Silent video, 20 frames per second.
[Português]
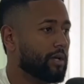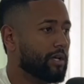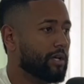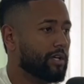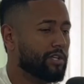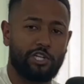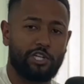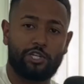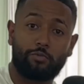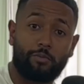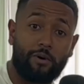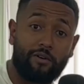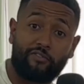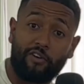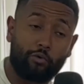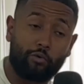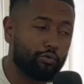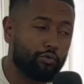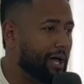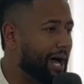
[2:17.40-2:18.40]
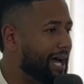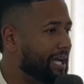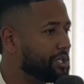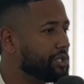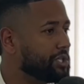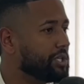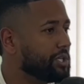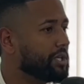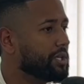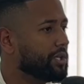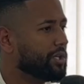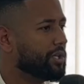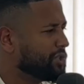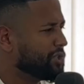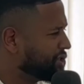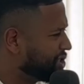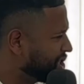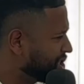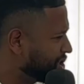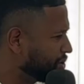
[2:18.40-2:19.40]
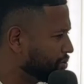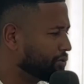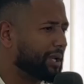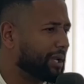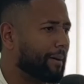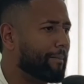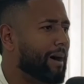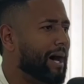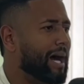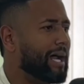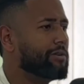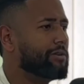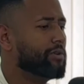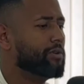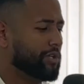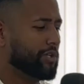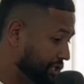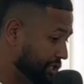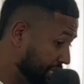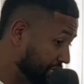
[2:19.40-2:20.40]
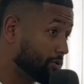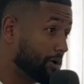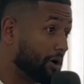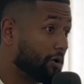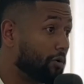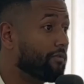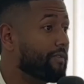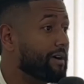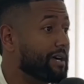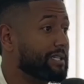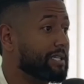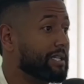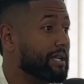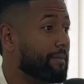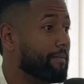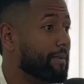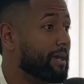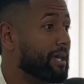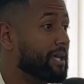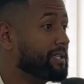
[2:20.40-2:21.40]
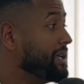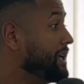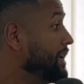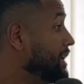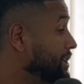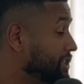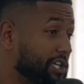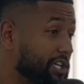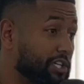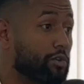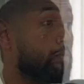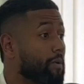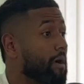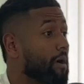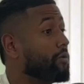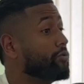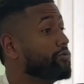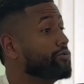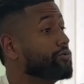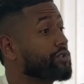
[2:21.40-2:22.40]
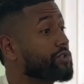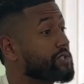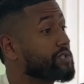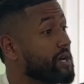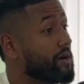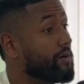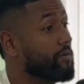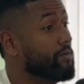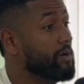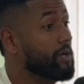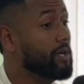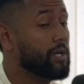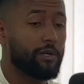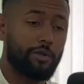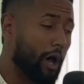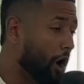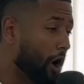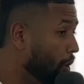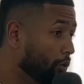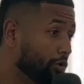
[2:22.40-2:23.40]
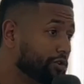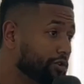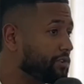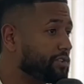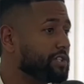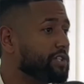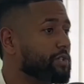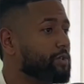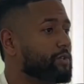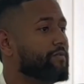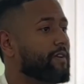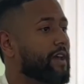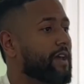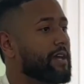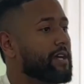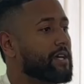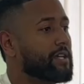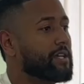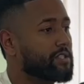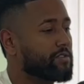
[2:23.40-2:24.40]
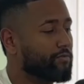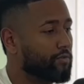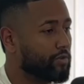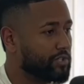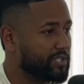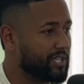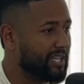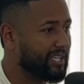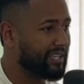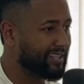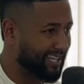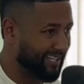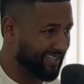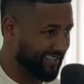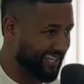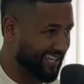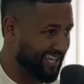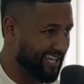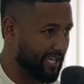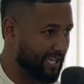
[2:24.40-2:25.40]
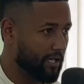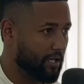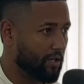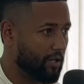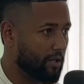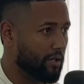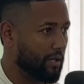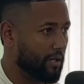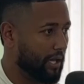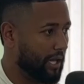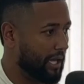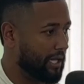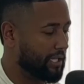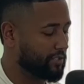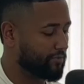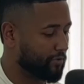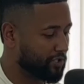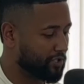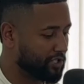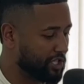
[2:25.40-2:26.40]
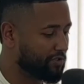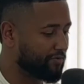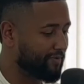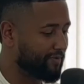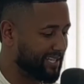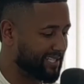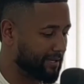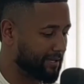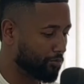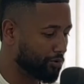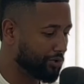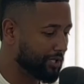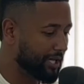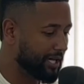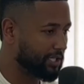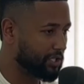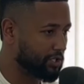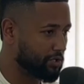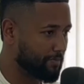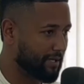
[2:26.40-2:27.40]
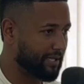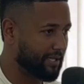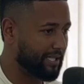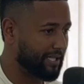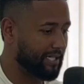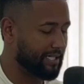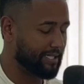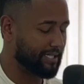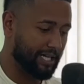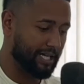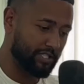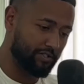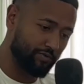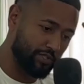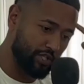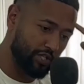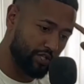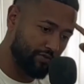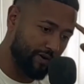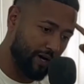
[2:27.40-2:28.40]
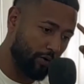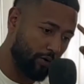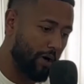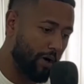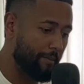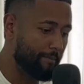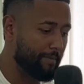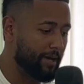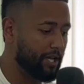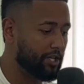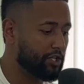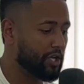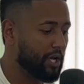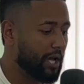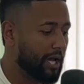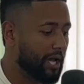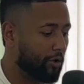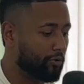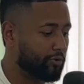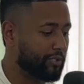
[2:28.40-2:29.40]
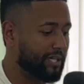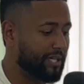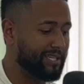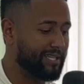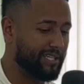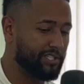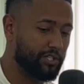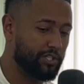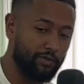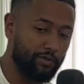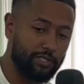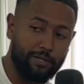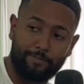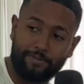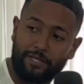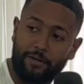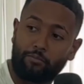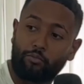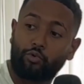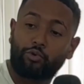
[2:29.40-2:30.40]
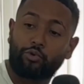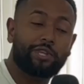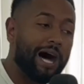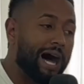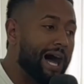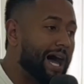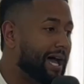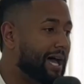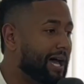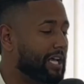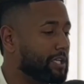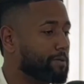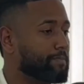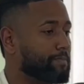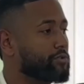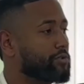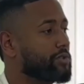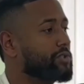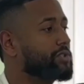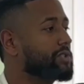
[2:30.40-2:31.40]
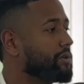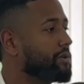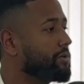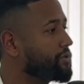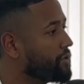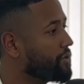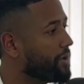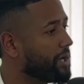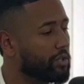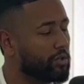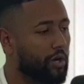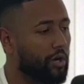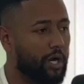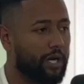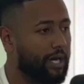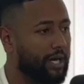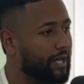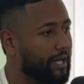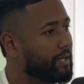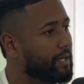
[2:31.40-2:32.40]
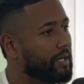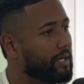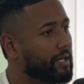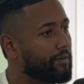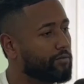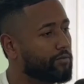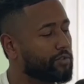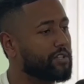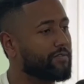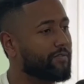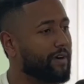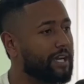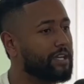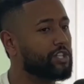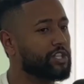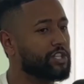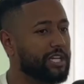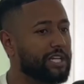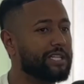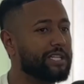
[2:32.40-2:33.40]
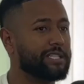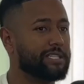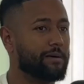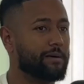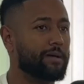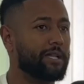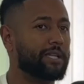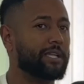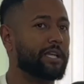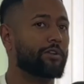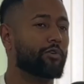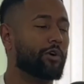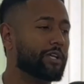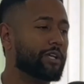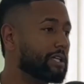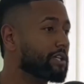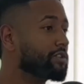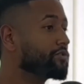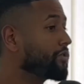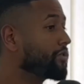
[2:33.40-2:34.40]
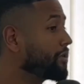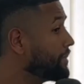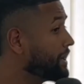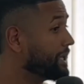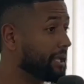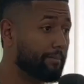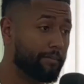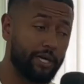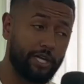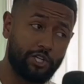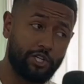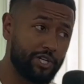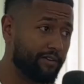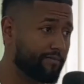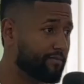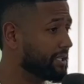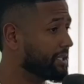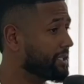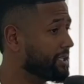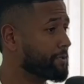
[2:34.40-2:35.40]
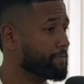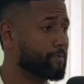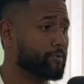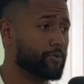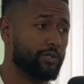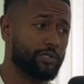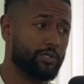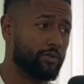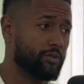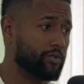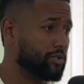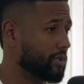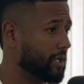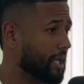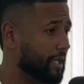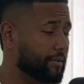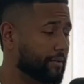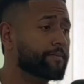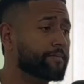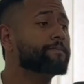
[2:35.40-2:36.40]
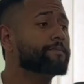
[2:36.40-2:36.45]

Seja numa uhum. faculdade, seja no trabalho, seja numa conversa na mesa, seja numa condução, aonde você estiver. Se você entender é, se você tiver essa mudança de mentalidade, se você tiver com a mente cauterizada de que você precisa mudar as pessoas que estão ao seu redor, cara, você vai gerando essa metanoia e transformando a mente e a vida das pessoas que estão ao seu lado.